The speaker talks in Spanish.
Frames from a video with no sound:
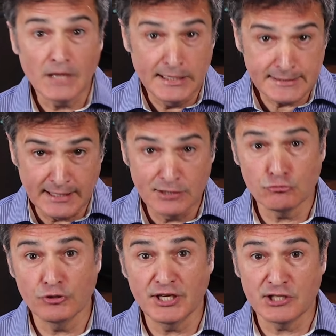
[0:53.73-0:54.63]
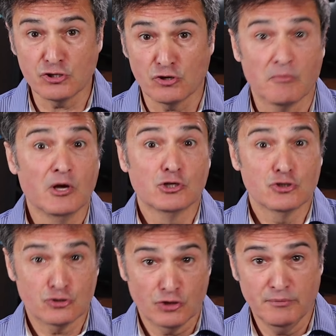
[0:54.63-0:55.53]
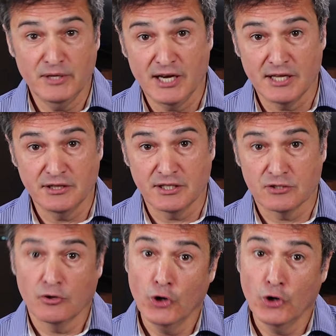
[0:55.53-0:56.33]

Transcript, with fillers: ¿Están en su derecho? Son emigrantes.